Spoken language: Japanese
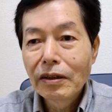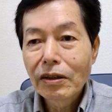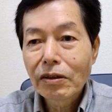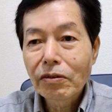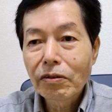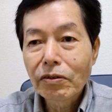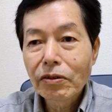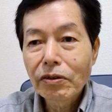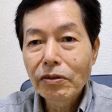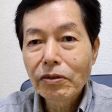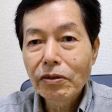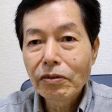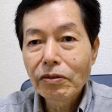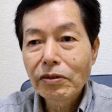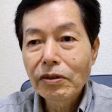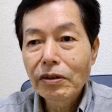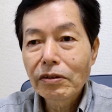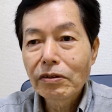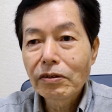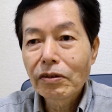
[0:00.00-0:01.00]
で、この
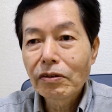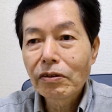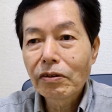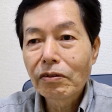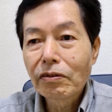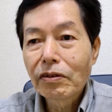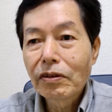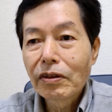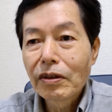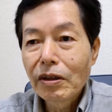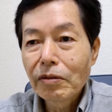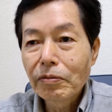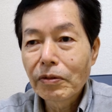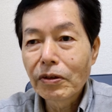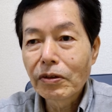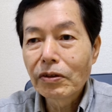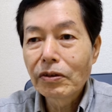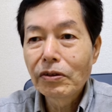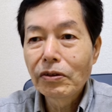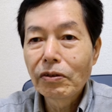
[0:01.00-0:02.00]
小説を読んで
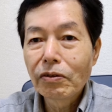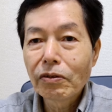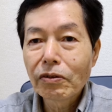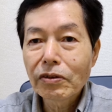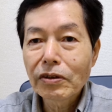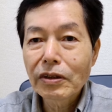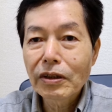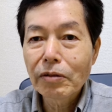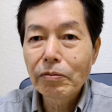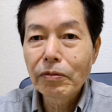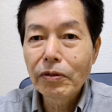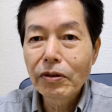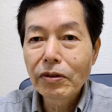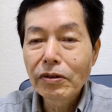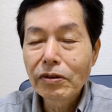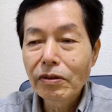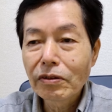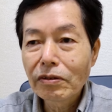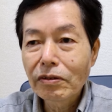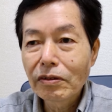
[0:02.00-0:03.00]
も動機が
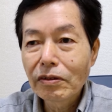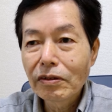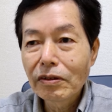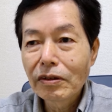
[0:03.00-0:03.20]
もう一